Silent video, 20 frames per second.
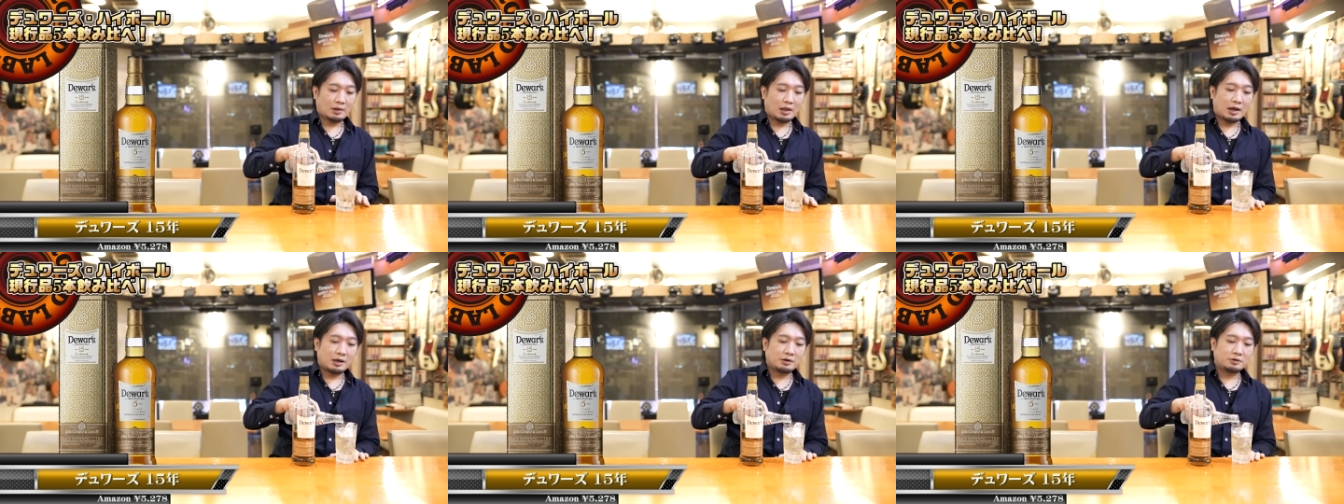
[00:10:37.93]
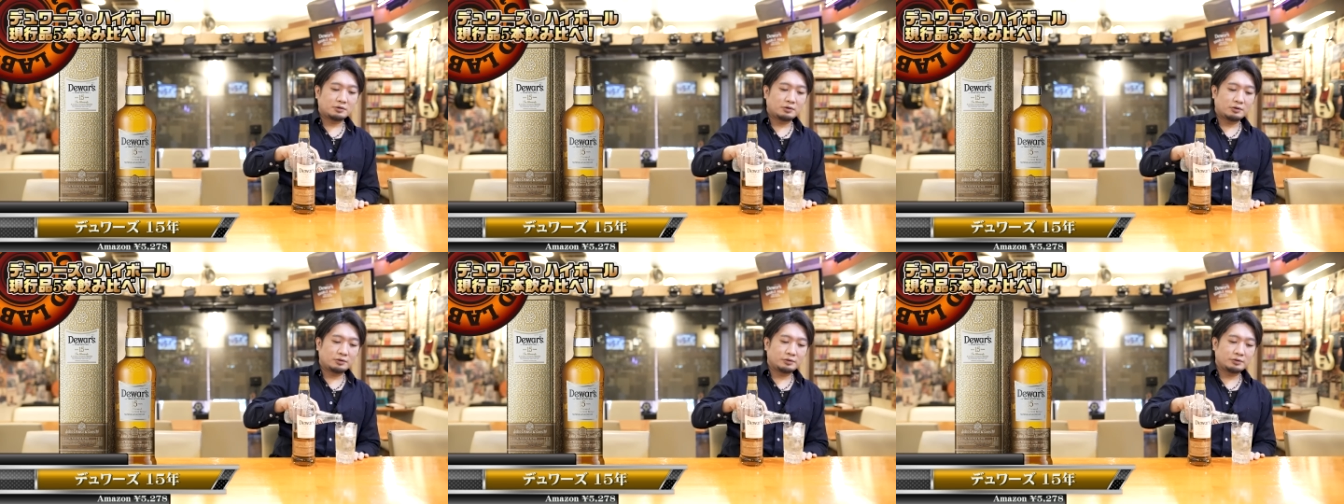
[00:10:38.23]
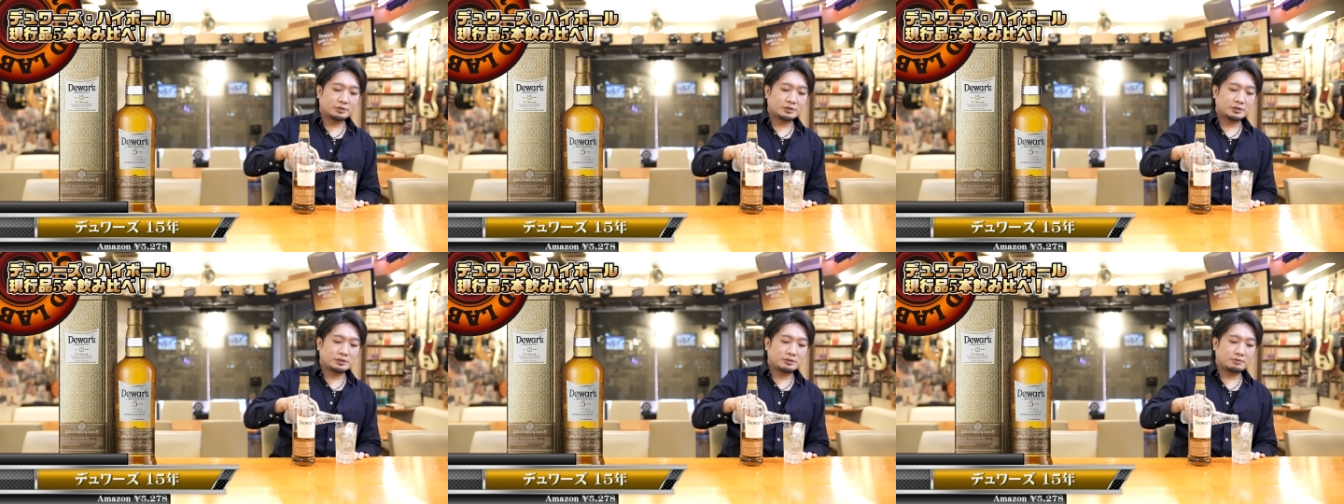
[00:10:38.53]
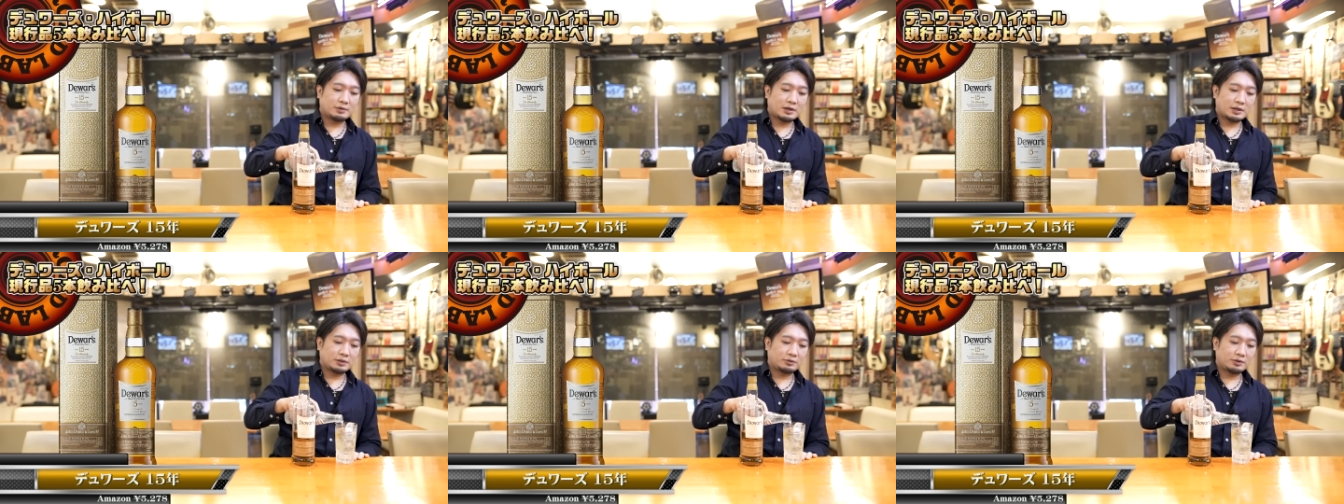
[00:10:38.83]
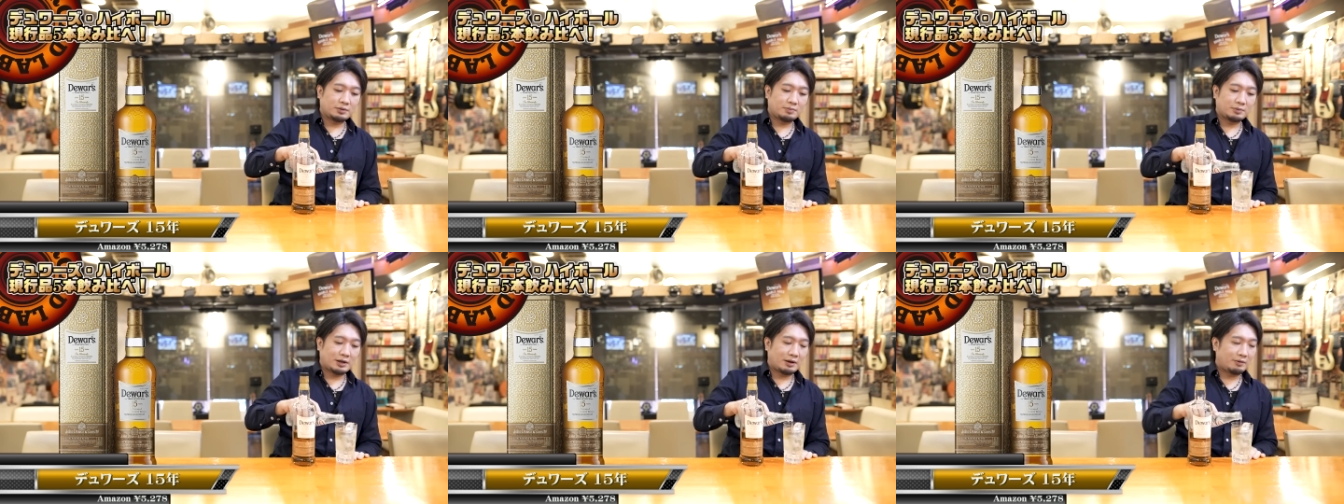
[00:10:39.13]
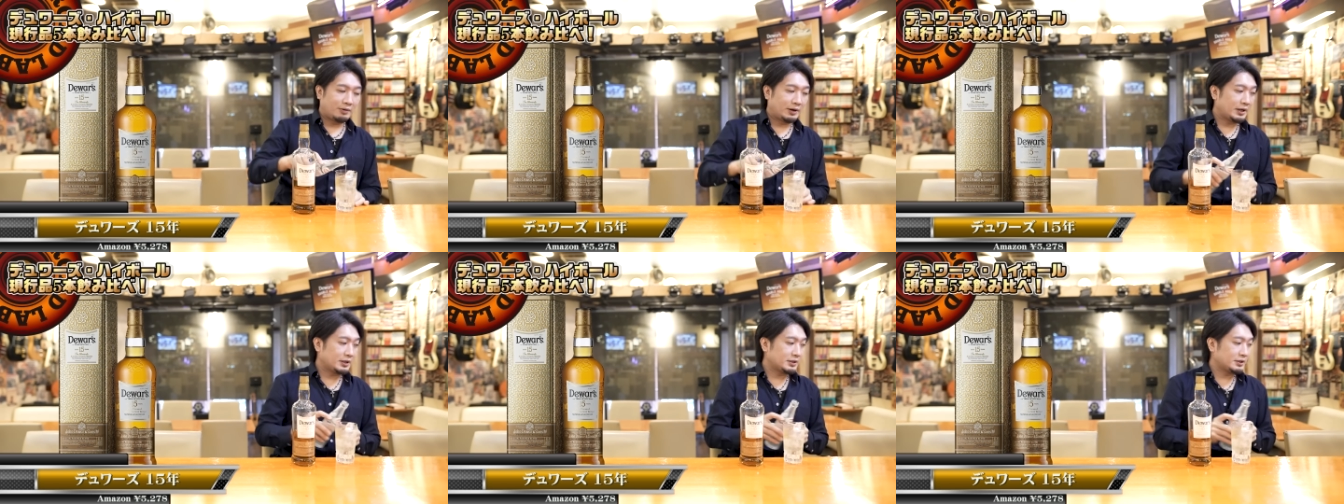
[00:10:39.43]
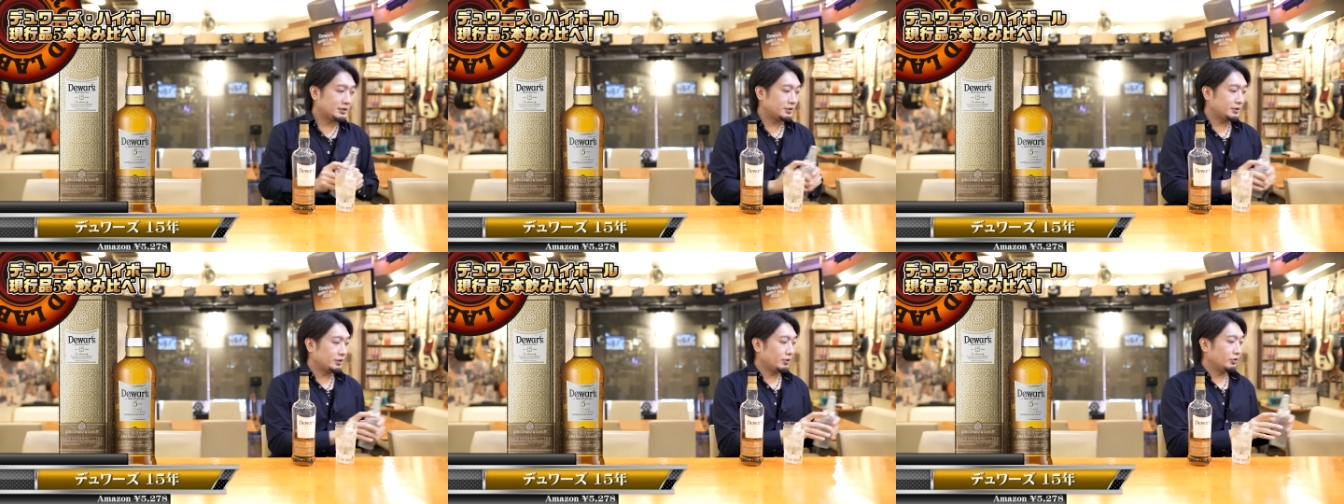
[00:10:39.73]
アルコール度数はどれも変わら
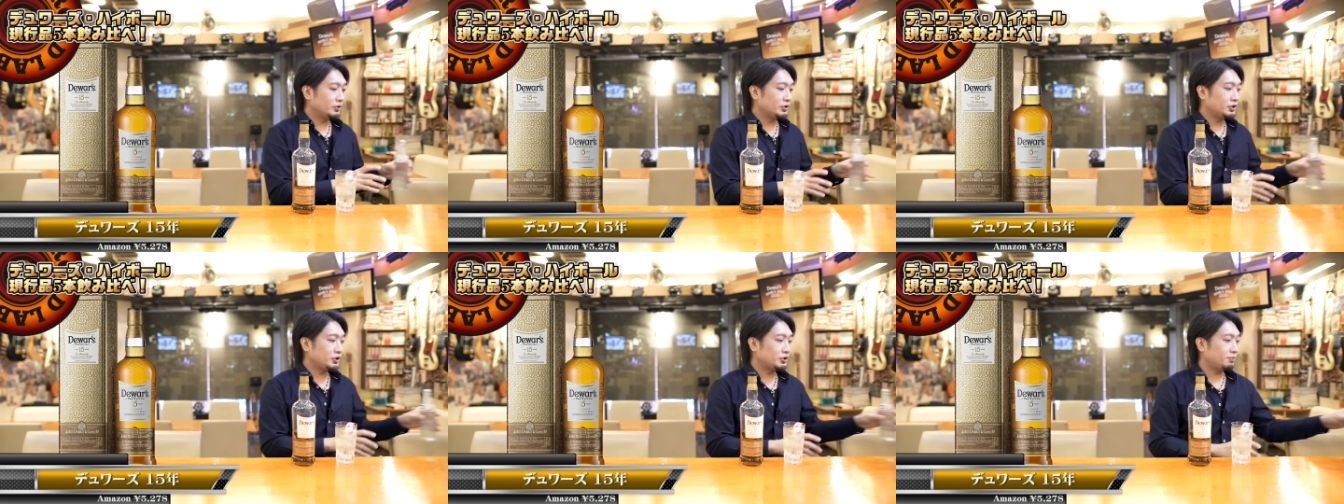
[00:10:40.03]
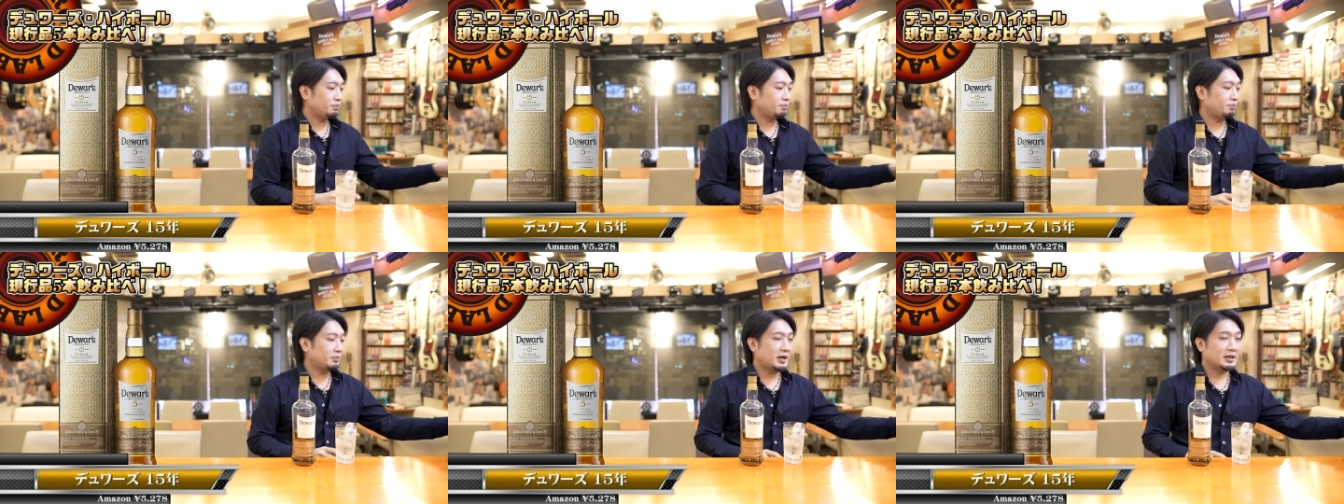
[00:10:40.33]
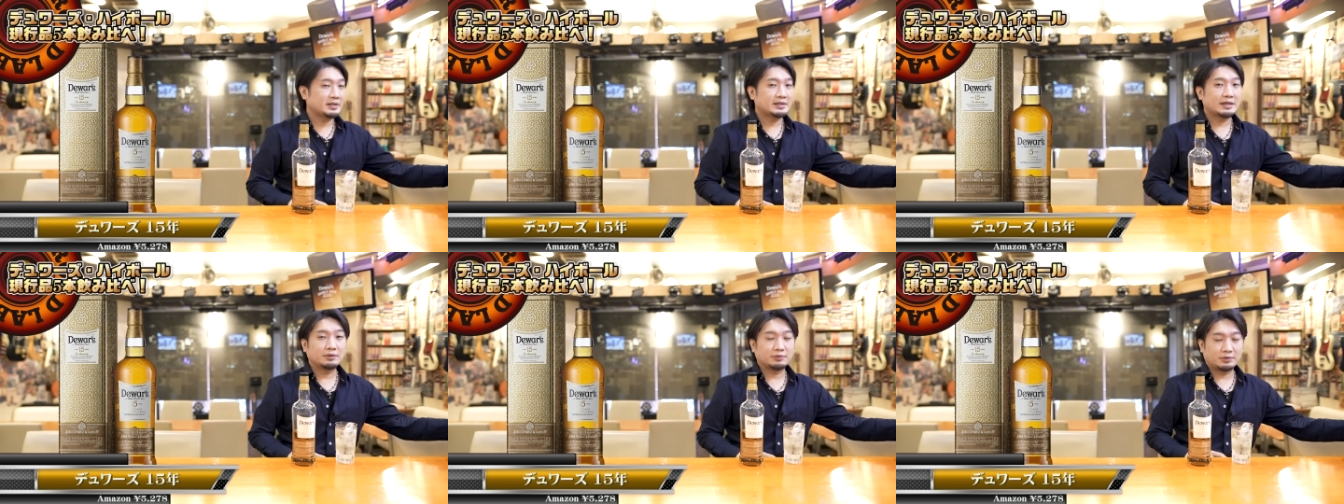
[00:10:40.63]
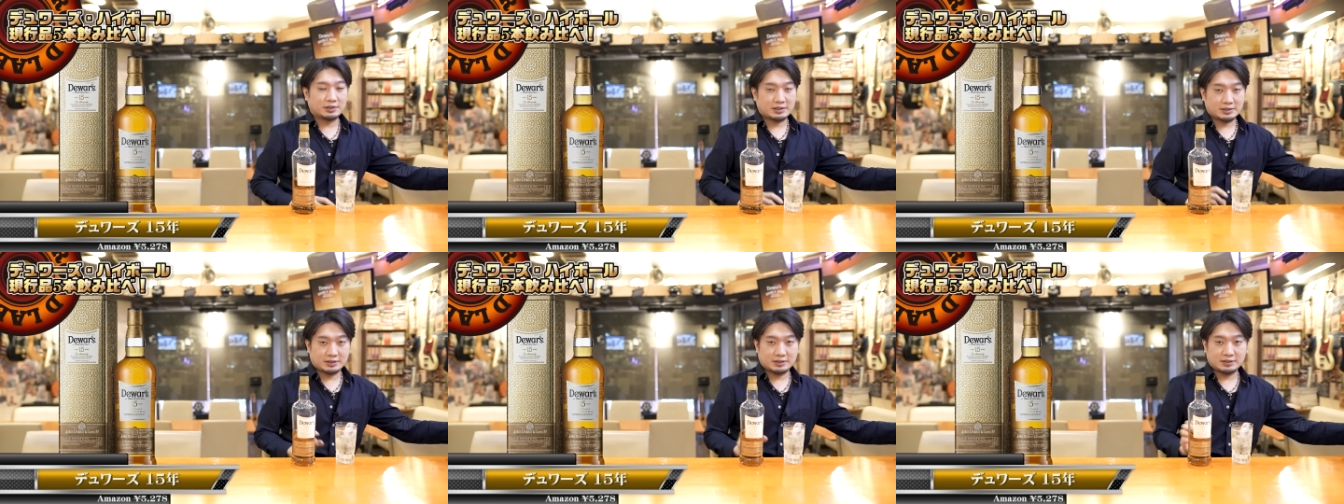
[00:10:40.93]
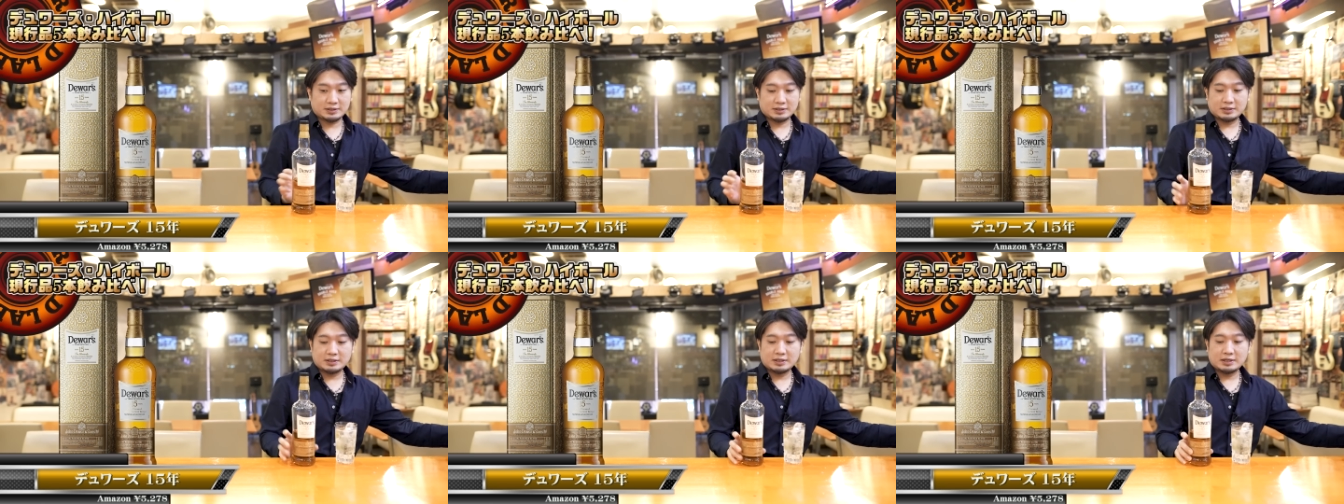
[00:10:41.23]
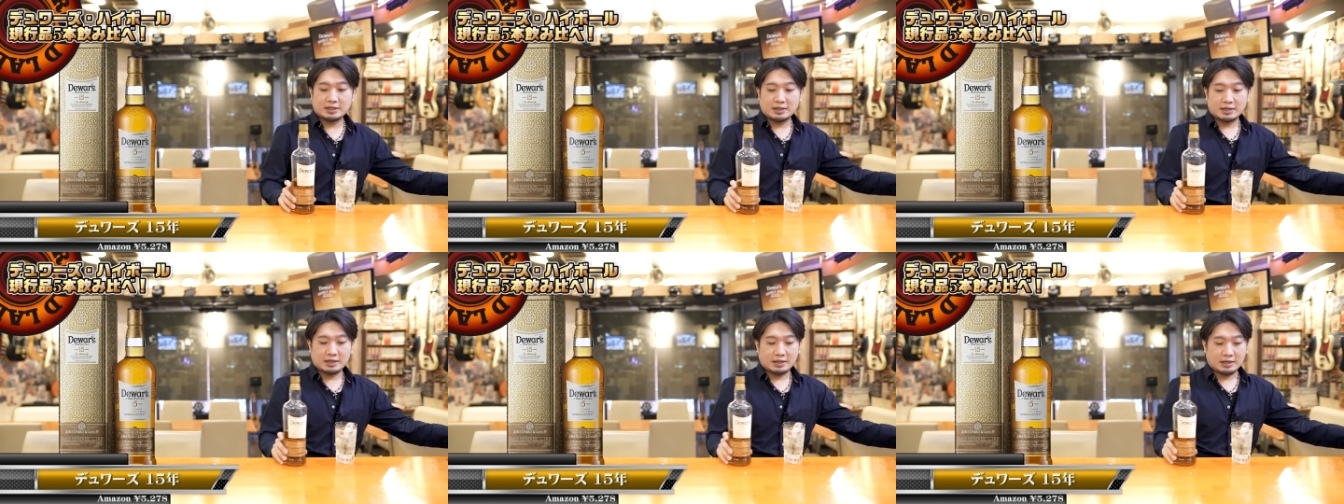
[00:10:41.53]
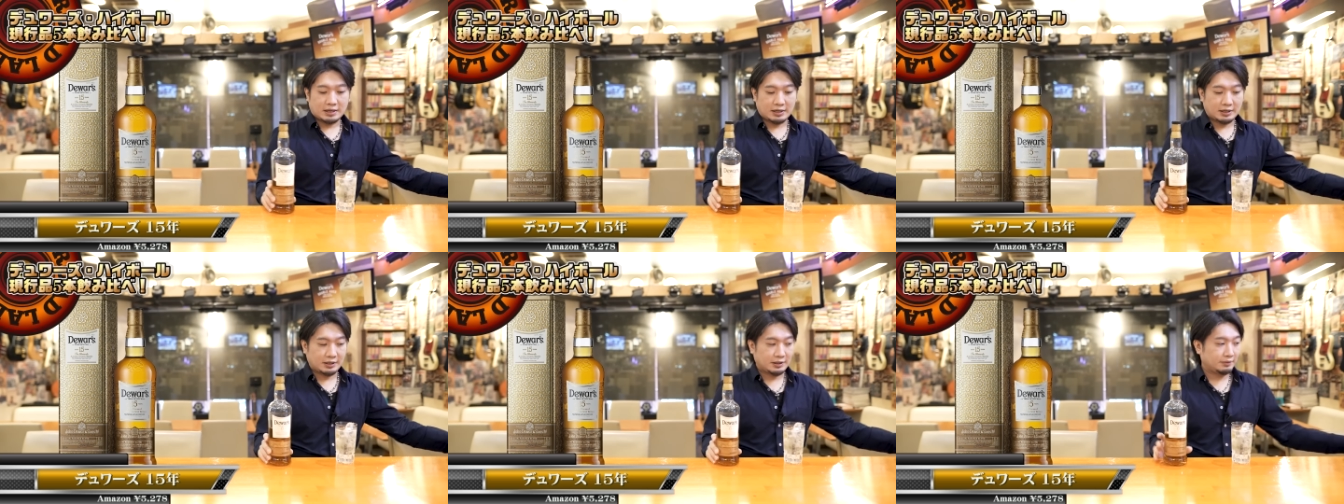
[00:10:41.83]
ず 40% です。
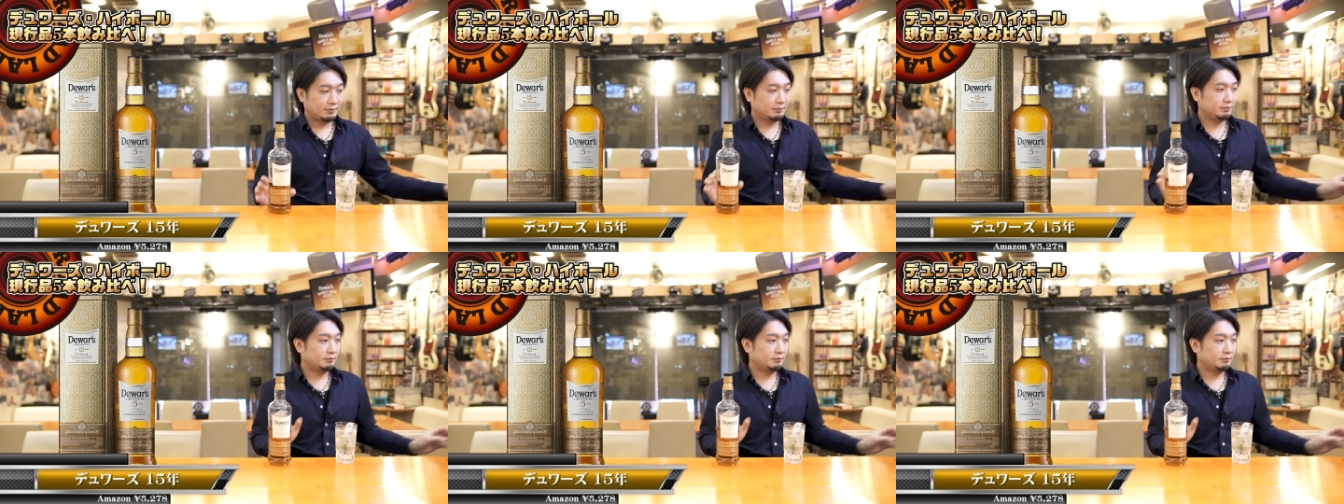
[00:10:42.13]
はい、